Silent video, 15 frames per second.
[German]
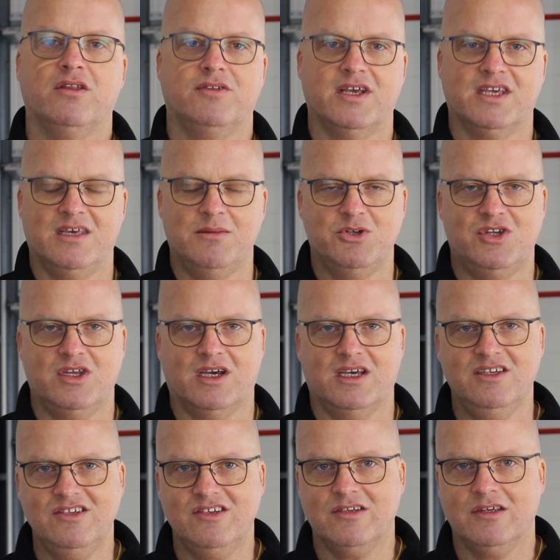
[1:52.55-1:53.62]
Da gebe ich dir
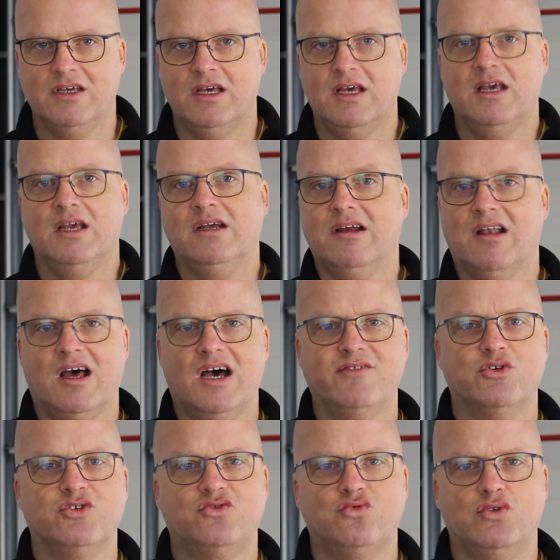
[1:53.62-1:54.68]
recht. Klar
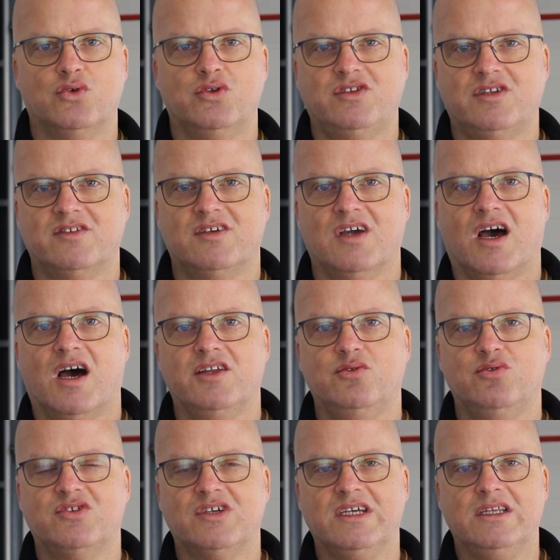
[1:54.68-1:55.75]
wirst du durch das
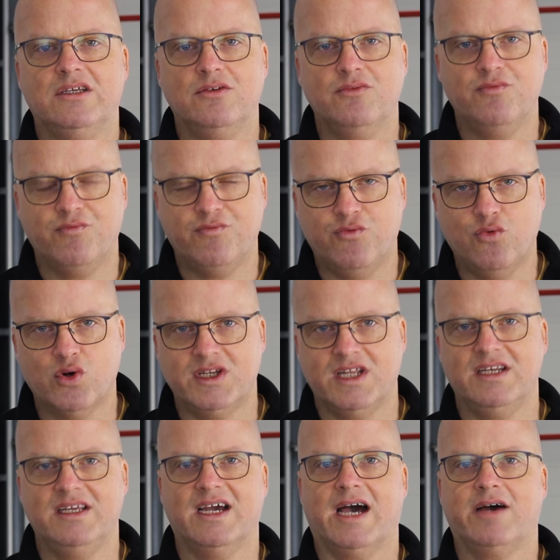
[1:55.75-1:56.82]
cardio vor
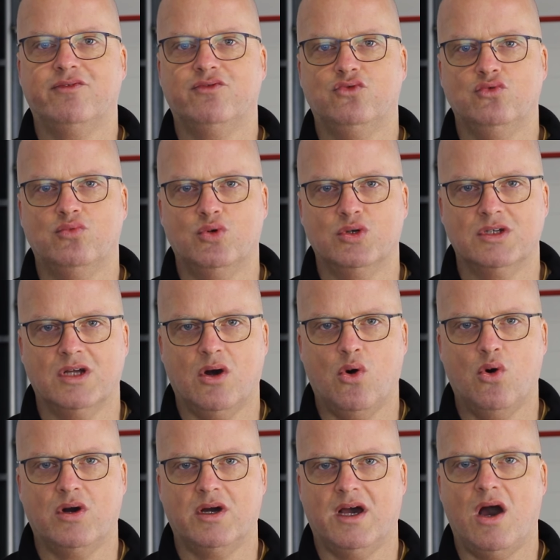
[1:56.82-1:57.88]
den Kraftübungen
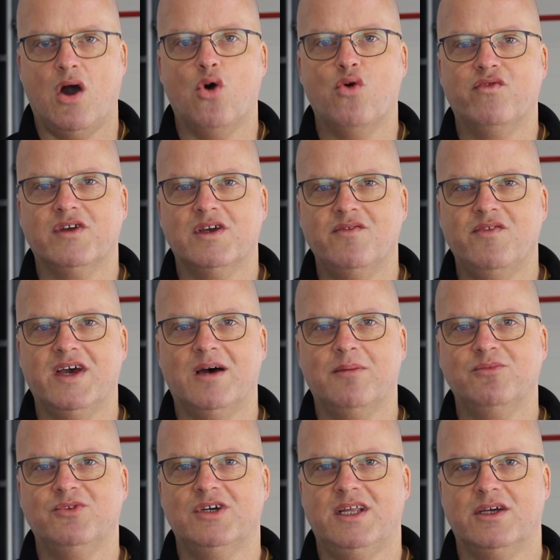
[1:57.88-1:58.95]
auch aufgewärmter.